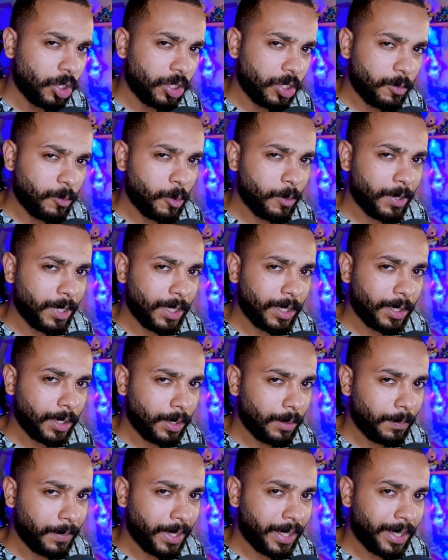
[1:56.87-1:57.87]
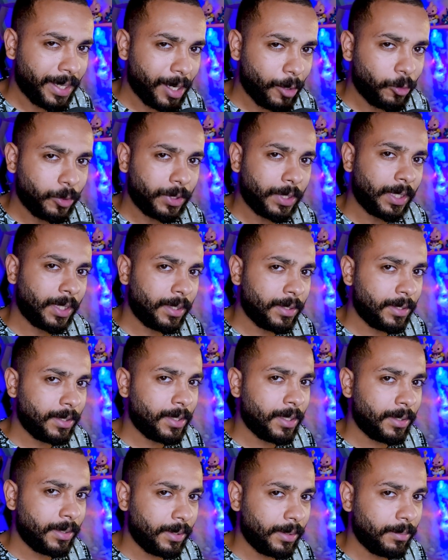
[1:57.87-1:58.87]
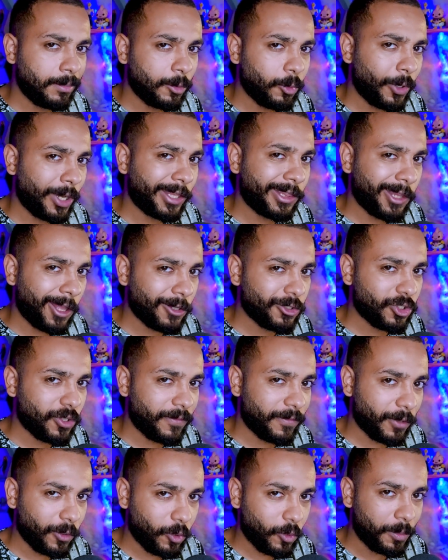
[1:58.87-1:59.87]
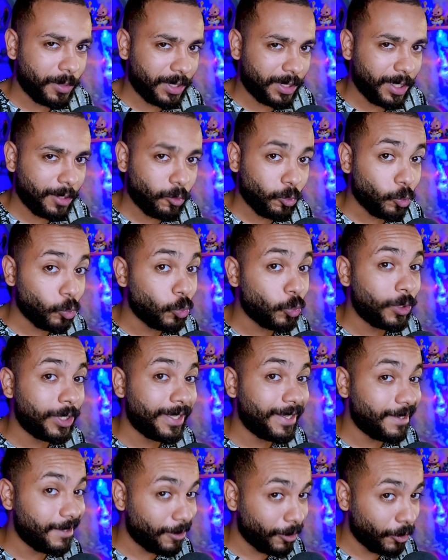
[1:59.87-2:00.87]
قيموا بقى الباك جراوند الجديدة دي من واحد 10 في الكومنتات وقولوا لي ايه